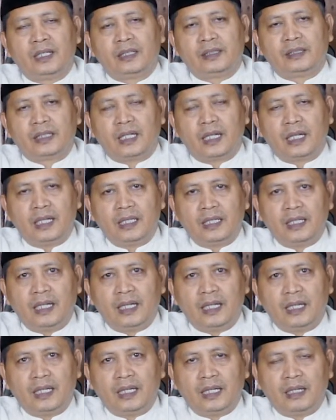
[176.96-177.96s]

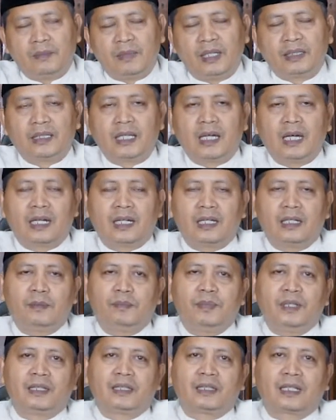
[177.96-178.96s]
Cahaya matahari
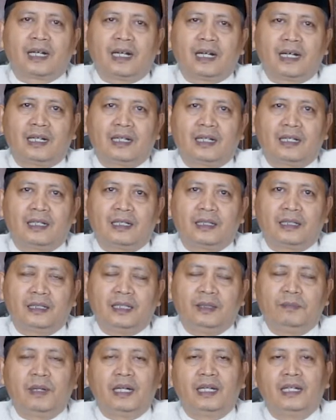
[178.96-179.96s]
lebih terang
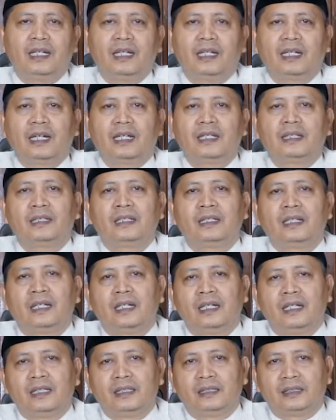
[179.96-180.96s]
dibandingkan
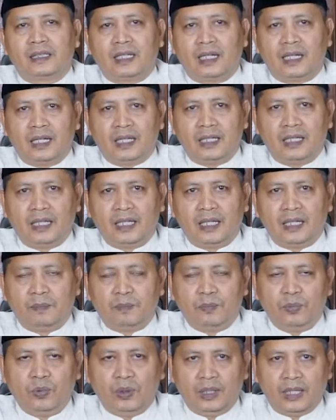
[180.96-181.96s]
cahaya
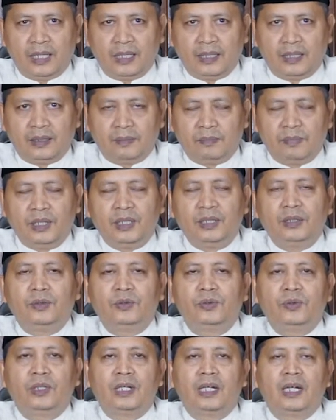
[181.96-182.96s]
bulan.
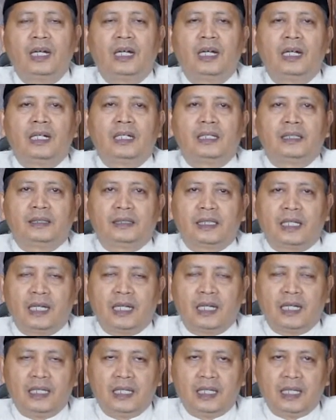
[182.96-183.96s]
Begitu juga
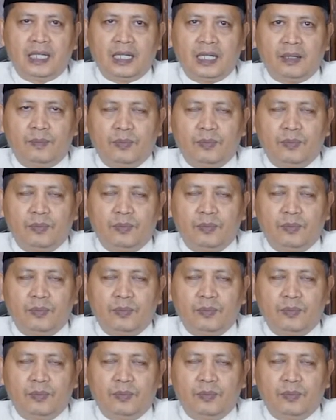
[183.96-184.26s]
cahaya